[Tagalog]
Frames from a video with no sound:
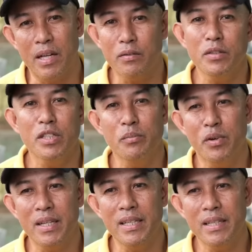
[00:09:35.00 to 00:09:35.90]
ay kung
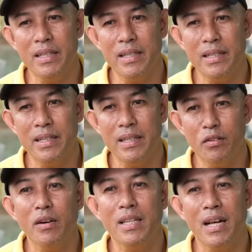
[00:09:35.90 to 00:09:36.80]
gusto mo, edi eh
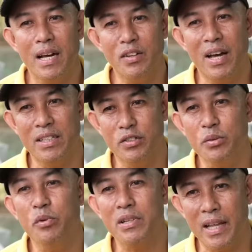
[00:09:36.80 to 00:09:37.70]
doon kita ano, ha,
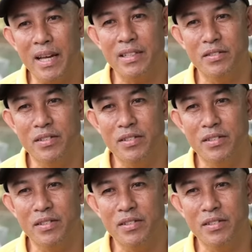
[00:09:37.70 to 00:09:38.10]
susuportahan.